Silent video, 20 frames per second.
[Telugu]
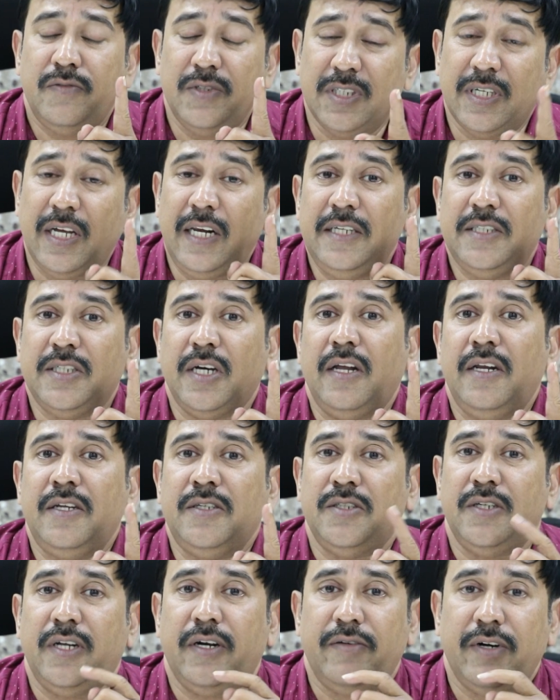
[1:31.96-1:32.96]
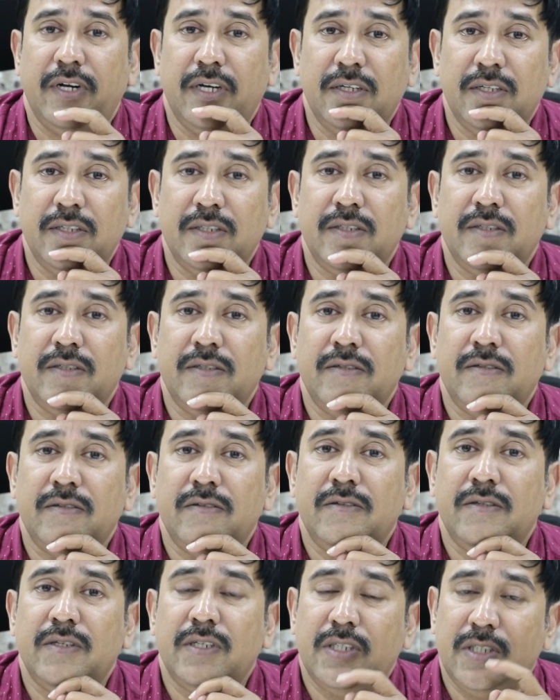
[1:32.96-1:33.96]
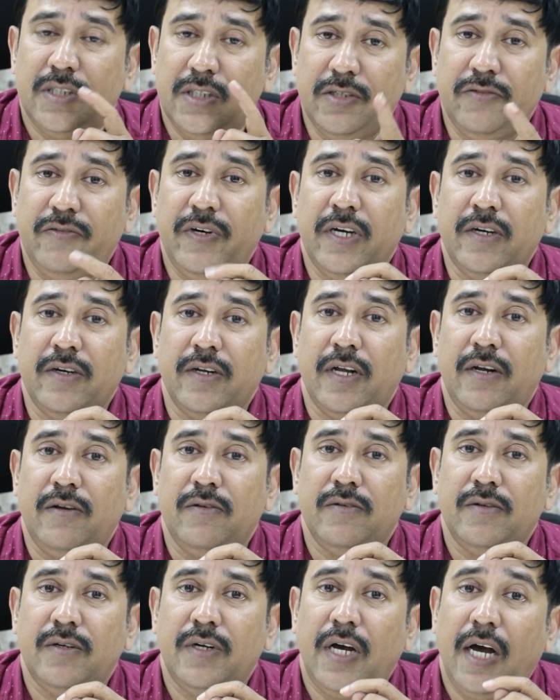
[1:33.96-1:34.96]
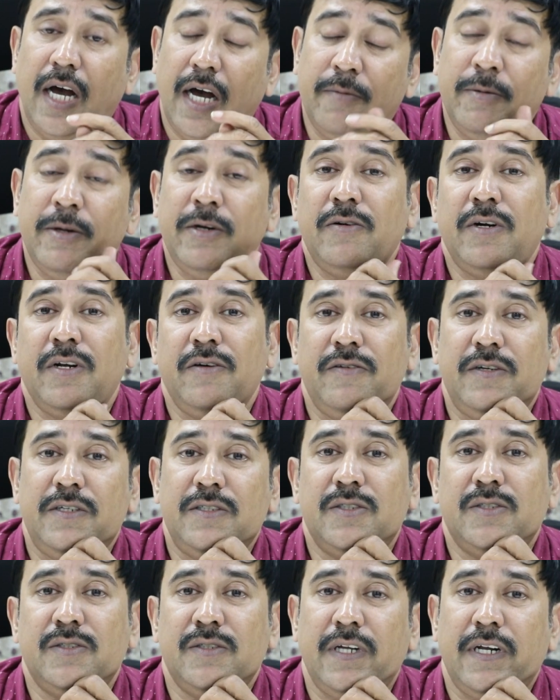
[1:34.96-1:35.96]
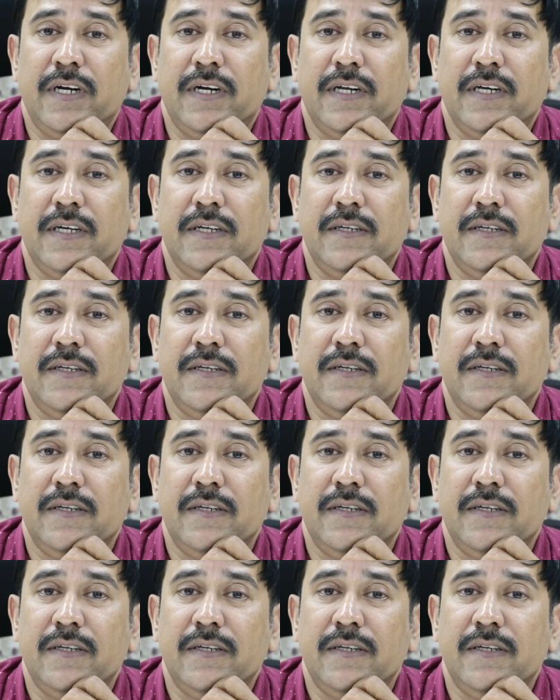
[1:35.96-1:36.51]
ఫిజికల్లీ ఛాలెంజ్డ్ ఆవిడ దివ్యాంగురాలు ఆమెను కూడా వేధిస్తున్నారట